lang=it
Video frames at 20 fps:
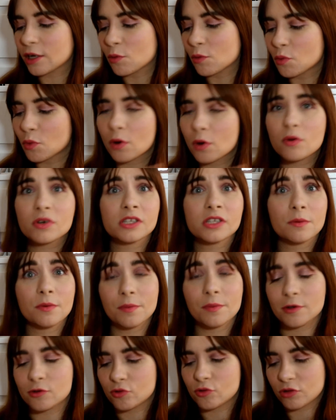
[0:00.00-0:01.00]
Comunque questa mi è
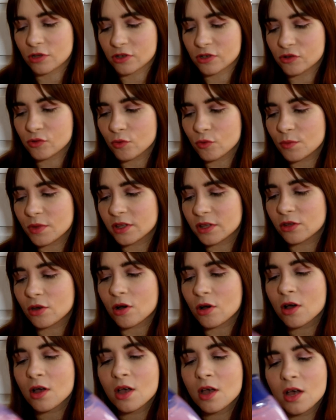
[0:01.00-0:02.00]
piaciuta
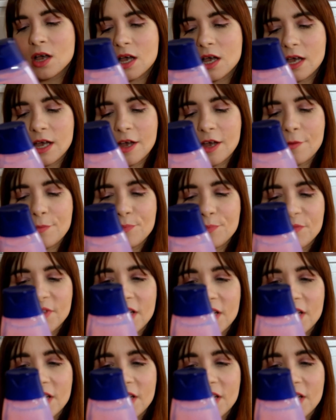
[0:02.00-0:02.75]
subito, ehm,